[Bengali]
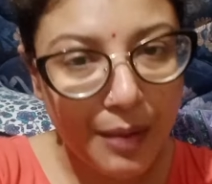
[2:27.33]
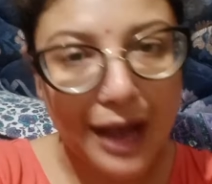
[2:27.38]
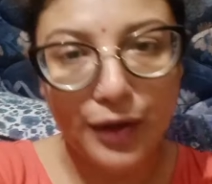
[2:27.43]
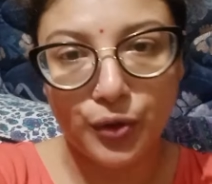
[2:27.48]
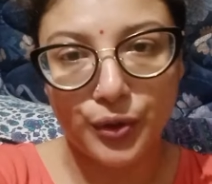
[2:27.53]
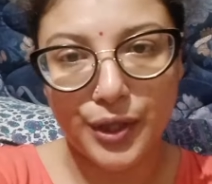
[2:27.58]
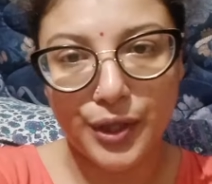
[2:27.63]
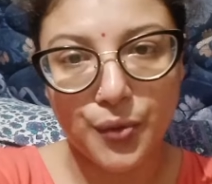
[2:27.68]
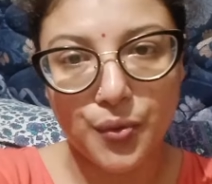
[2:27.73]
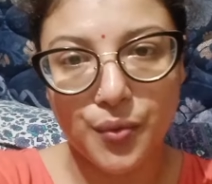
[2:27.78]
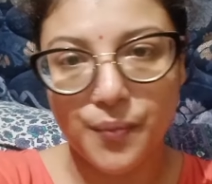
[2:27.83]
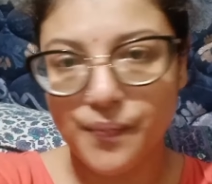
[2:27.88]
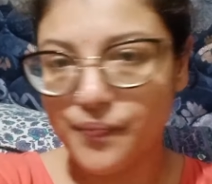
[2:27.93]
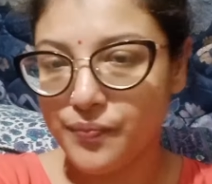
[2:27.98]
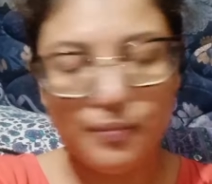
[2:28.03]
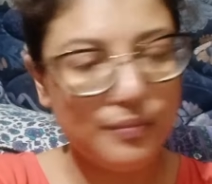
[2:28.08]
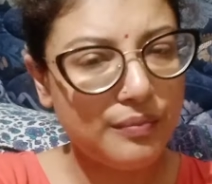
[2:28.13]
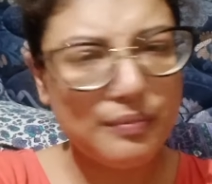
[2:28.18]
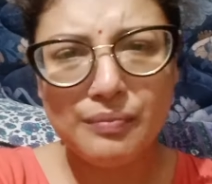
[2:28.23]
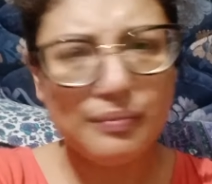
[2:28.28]
ভালো থেকো
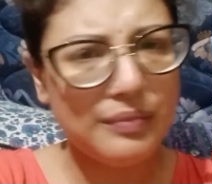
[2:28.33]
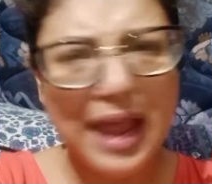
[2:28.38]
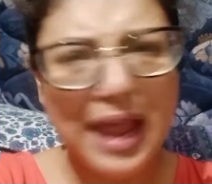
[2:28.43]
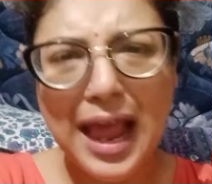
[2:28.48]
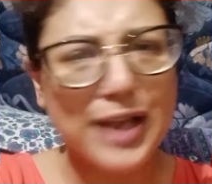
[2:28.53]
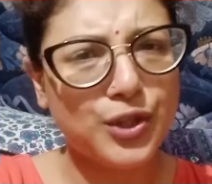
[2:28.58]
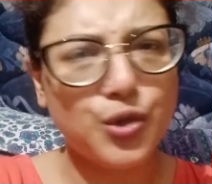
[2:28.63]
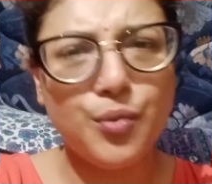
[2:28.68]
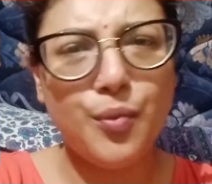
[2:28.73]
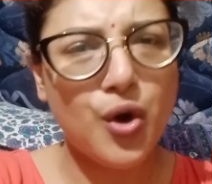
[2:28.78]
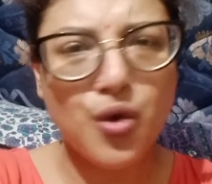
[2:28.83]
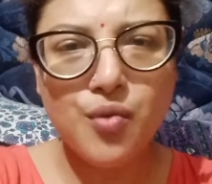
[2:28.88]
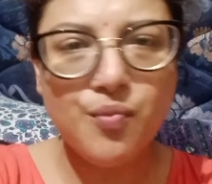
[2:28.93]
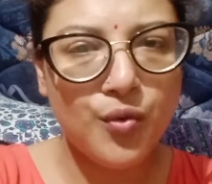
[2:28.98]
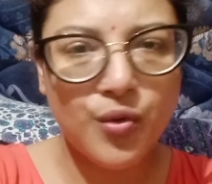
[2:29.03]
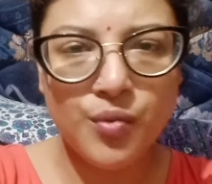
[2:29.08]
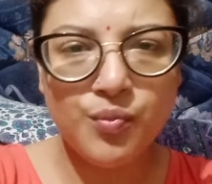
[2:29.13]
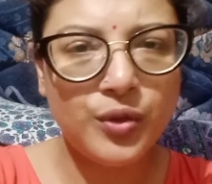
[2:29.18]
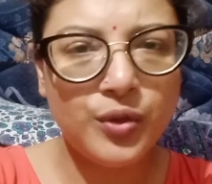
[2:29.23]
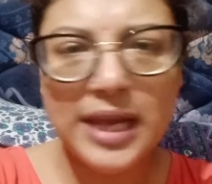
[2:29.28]
এত বড়
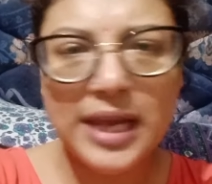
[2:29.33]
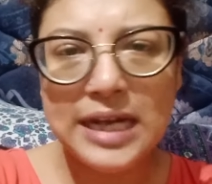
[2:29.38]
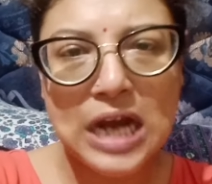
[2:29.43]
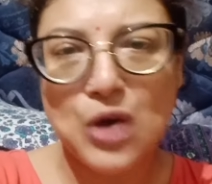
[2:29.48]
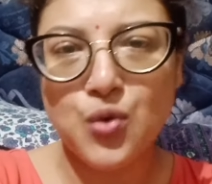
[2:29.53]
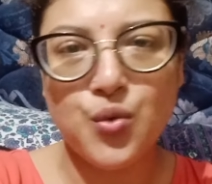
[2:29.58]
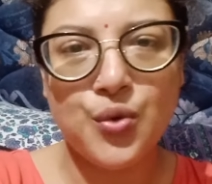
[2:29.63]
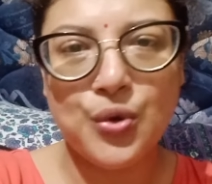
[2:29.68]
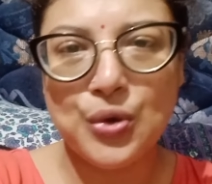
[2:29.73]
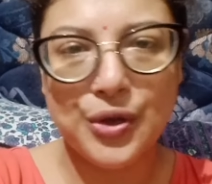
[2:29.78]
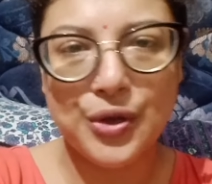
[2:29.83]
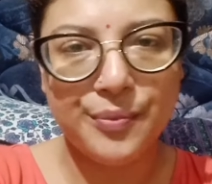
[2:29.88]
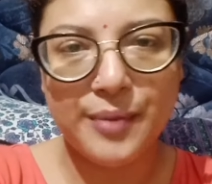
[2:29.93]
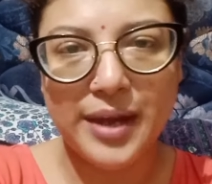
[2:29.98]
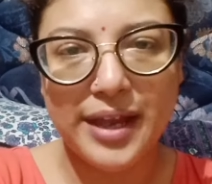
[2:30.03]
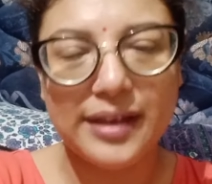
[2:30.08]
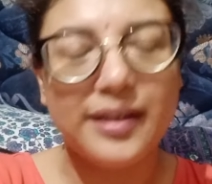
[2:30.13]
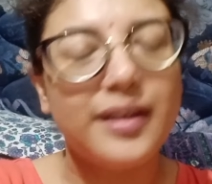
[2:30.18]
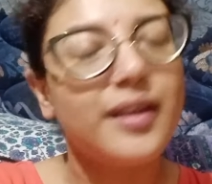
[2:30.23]
মন বুধায় কারুর নয় ভাই